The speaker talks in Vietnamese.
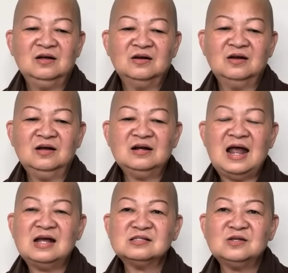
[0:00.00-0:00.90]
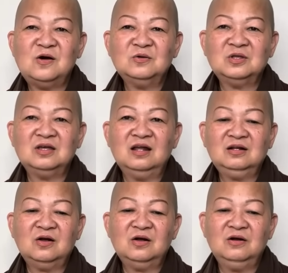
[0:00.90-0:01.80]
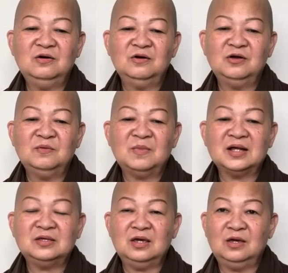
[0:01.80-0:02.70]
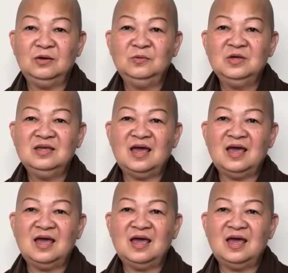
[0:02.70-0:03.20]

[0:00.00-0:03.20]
Nó đa số thì ít có người mà chịu như